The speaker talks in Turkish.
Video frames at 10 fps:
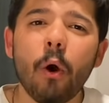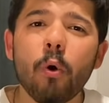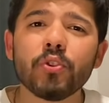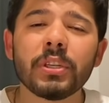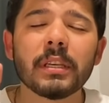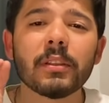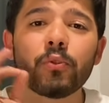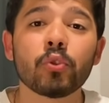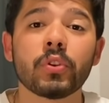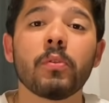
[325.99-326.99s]
öncelikle
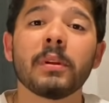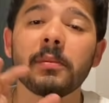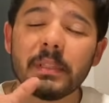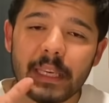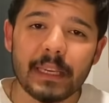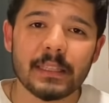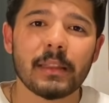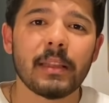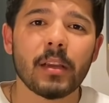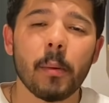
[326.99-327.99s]
Türkçe ve matematik
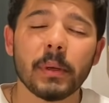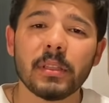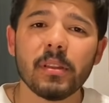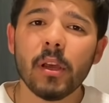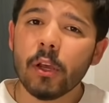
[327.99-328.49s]
eksiklerini kapatın.